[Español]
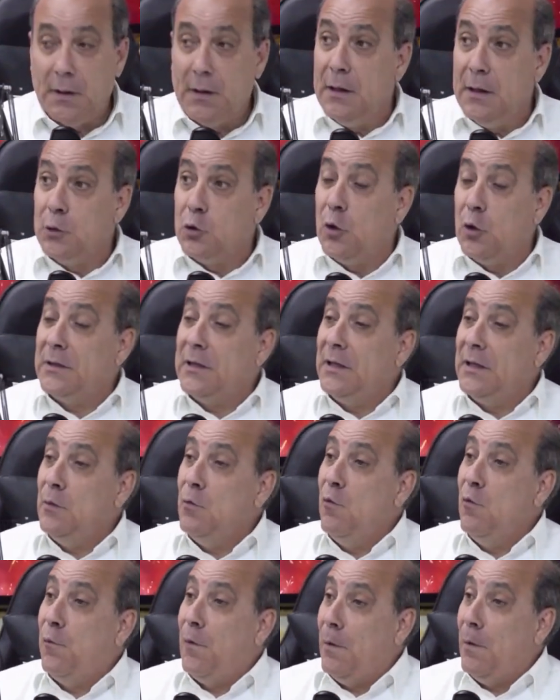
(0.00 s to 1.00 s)
Entonces tenemos
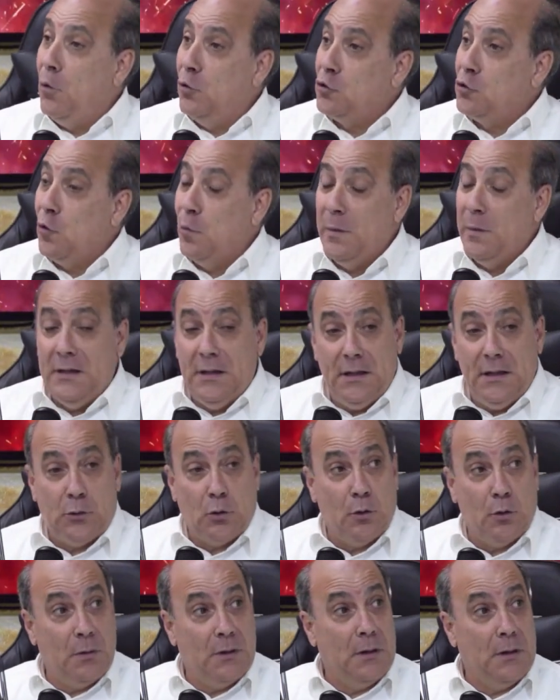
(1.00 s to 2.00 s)
un famoso ministro
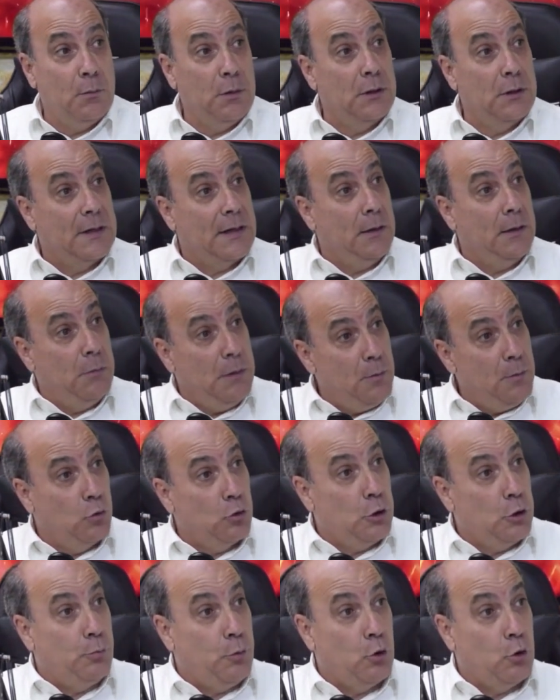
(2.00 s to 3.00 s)
del medio ambiente que el mismo
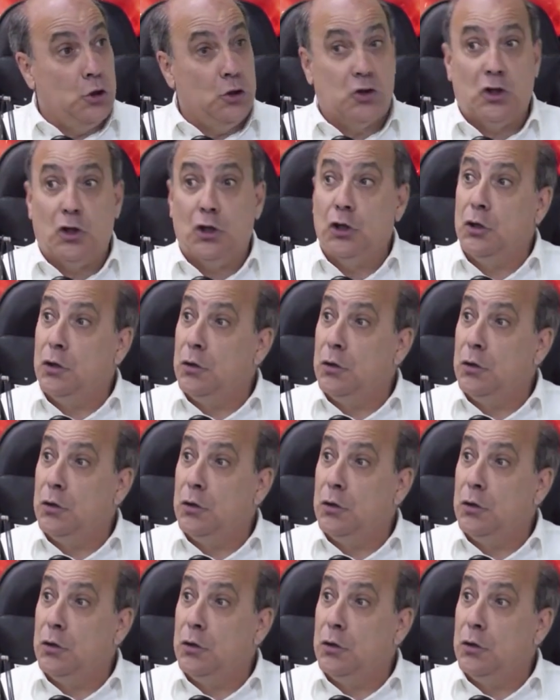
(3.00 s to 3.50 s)
tipo dice